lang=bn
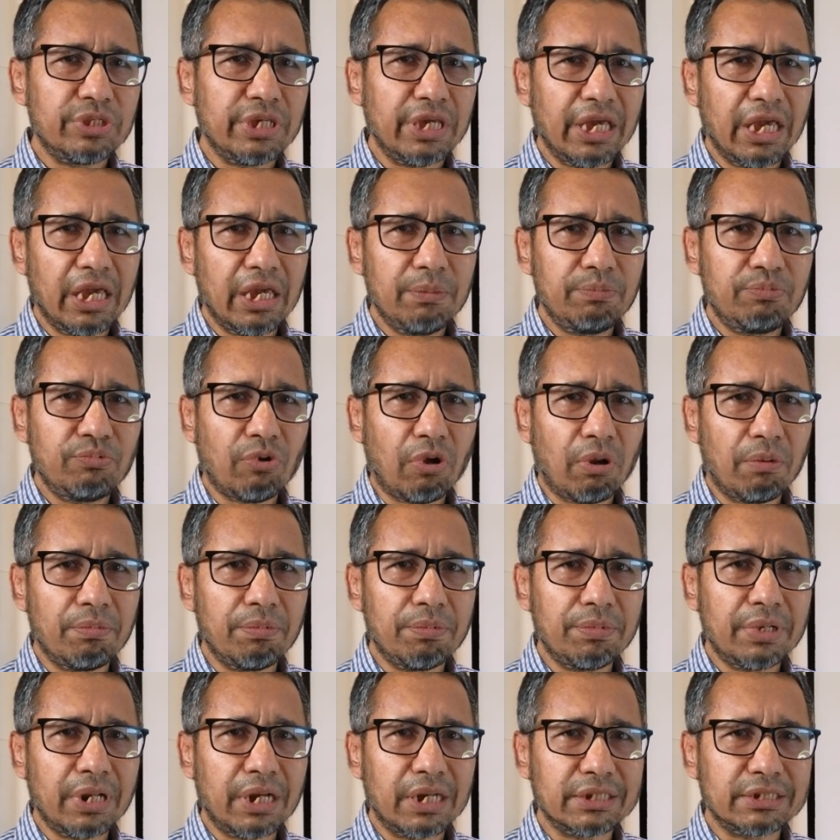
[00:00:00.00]
মধ্যে এই
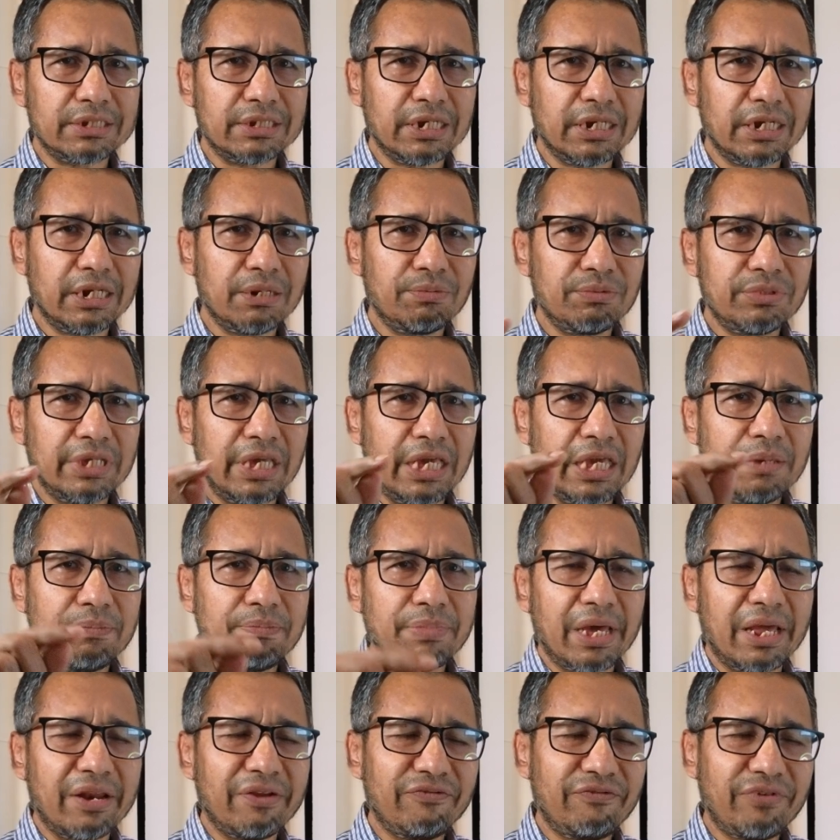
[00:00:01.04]
প্রবলেমটা আছে এটার মধ্যে এই
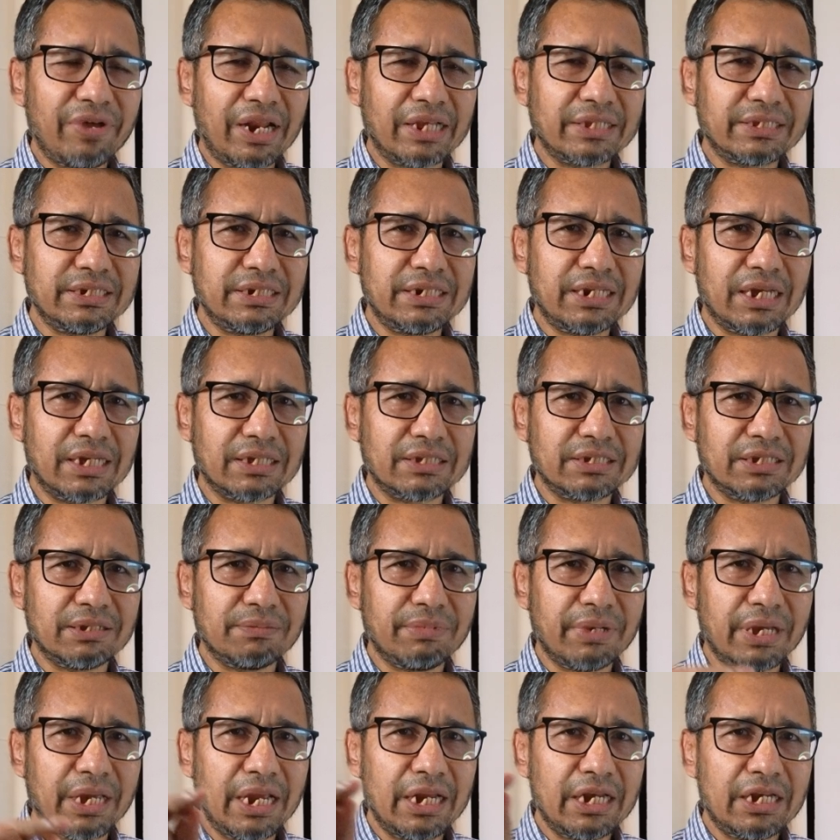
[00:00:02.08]
ফ্যালাসিটা আছে
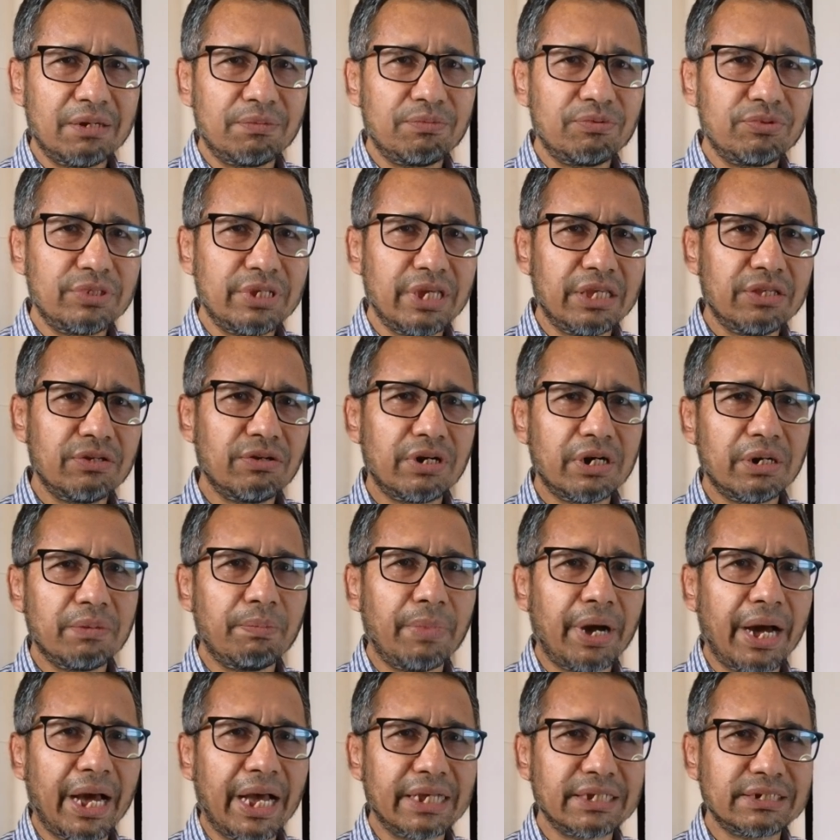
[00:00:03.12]
বা এটার মধ্যে এই
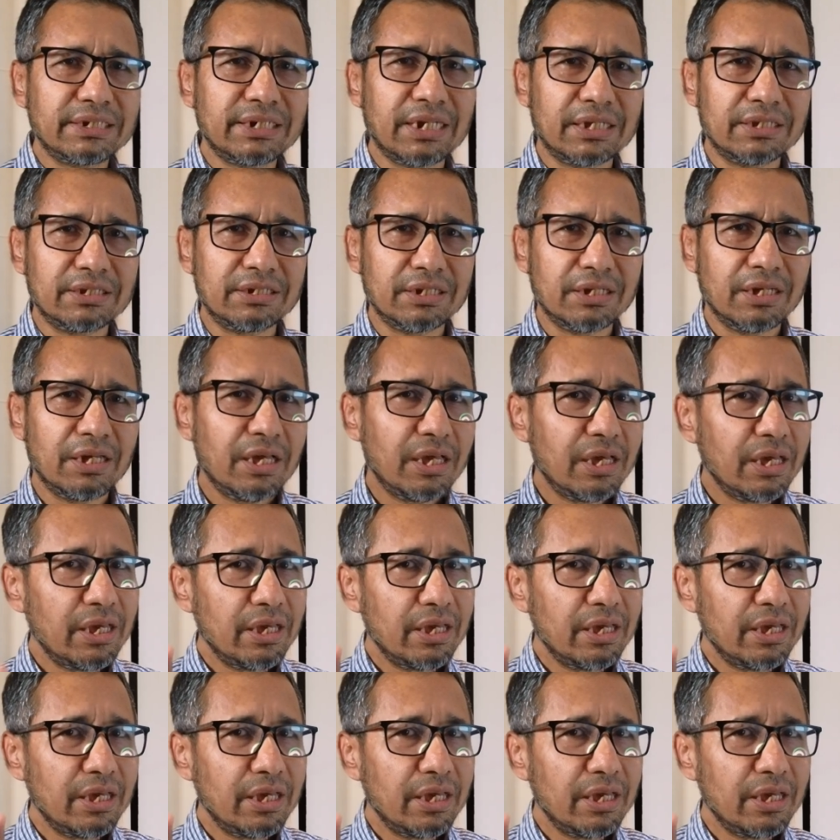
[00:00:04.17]
ধরনের বায়াসটা আছে